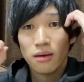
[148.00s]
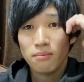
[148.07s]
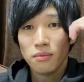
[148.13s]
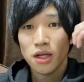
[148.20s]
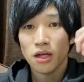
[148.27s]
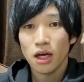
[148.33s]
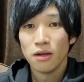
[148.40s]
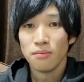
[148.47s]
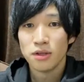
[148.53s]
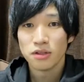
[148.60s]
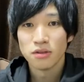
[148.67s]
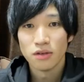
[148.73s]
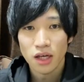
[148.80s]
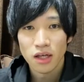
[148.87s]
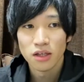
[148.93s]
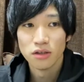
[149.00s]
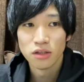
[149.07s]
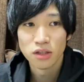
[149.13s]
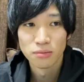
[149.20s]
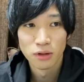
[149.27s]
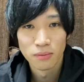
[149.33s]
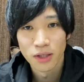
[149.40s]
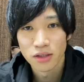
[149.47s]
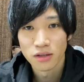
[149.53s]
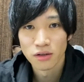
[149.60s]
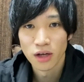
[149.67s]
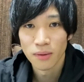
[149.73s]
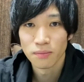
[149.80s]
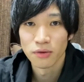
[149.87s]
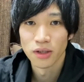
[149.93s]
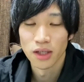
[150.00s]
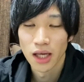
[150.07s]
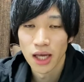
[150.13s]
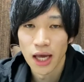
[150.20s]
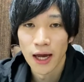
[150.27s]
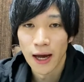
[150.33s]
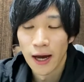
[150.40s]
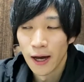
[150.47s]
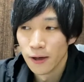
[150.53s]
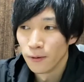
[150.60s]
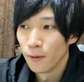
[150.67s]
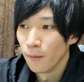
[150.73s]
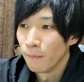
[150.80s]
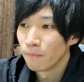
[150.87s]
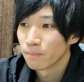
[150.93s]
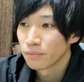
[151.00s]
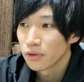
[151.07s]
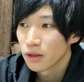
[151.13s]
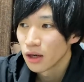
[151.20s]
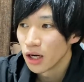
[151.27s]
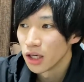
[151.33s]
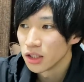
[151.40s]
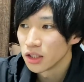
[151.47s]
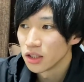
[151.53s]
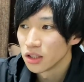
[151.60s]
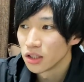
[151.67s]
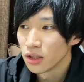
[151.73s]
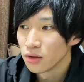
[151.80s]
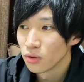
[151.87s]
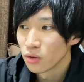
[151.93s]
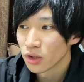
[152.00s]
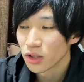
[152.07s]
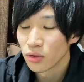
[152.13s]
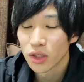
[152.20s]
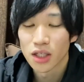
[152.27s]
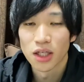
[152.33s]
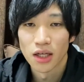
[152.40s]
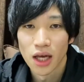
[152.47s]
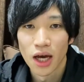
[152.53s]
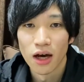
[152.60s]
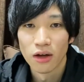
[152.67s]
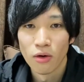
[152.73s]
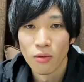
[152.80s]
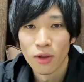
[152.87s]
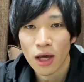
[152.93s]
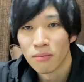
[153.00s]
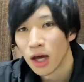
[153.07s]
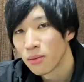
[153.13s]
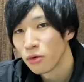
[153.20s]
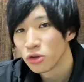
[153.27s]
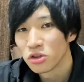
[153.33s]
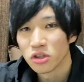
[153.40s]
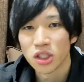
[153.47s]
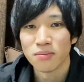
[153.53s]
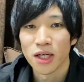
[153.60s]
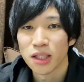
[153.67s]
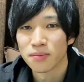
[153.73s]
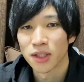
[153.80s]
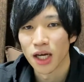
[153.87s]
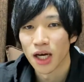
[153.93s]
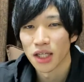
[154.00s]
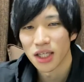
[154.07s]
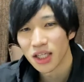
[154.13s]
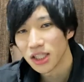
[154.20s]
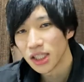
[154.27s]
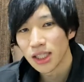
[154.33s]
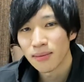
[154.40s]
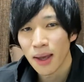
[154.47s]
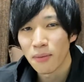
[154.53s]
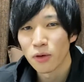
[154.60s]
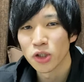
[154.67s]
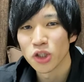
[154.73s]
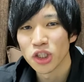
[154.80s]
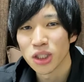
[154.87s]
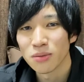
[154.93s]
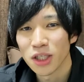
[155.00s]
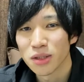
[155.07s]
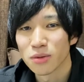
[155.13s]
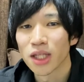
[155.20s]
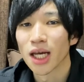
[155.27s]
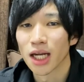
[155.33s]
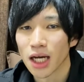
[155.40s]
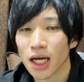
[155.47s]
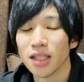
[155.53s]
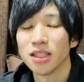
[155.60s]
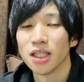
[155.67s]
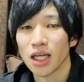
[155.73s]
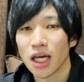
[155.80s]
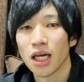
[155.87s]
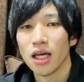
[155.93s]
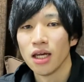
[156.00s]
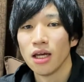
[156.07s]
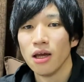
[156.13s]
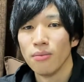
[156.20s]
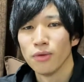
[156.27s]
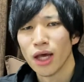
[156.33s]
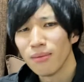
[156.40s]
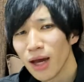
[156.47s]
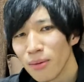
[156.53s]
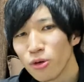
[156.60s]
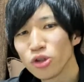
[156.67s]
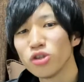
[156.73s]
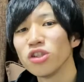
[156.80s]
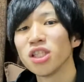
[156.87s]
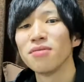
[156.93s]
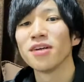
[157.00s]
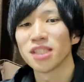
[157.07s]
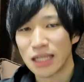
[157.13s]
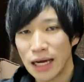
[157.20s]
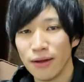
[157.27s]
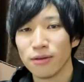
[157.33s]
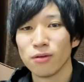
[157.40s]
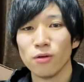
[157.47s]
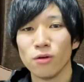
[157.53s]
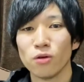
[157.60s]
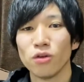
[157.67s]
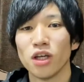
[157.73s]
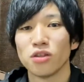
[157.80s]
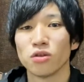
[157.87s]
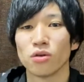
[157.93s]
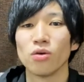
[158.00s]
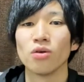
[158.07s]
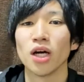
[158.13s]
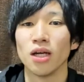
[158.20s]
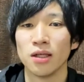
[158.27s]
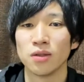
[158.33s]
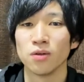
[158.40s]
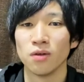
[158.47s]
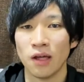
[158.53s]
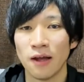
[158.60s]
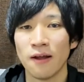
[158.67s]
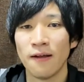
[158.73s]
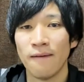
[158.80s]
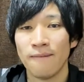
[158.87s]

ミラ、あの別のね、YouTube と別のアプリで、あの、配信してる時にね、あの、名前募集しますみたいな、新しい名前募集しますみたいな感じでね、名前募集してました。ということで、ちょっと今回ね、そのね、